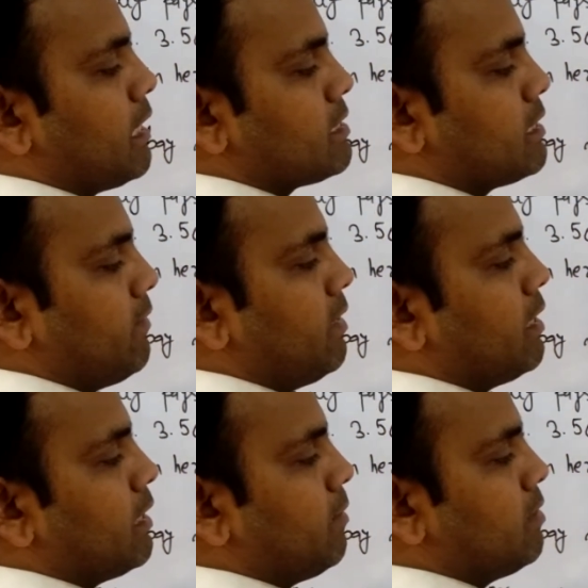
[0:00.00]
क्या सेवन
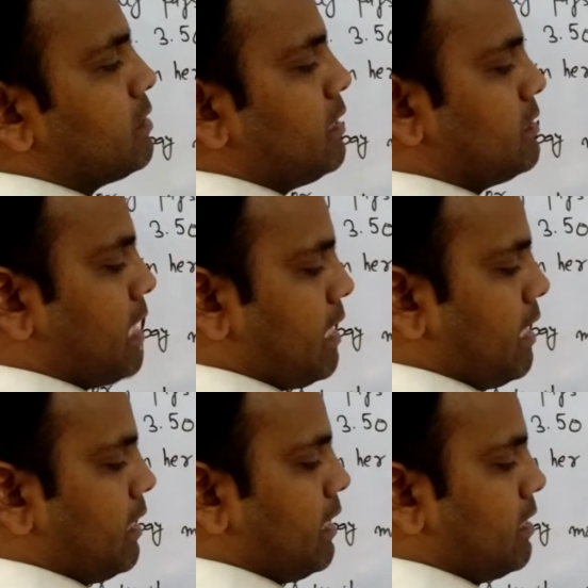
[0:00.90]
के टेबल से ये जा
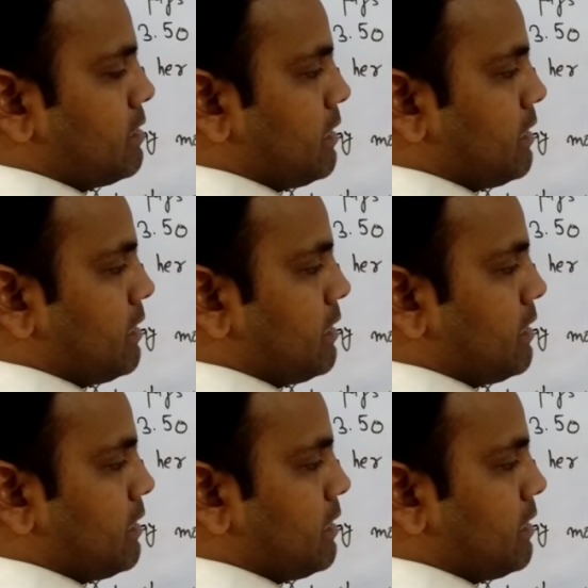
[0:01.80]
रहा है क्या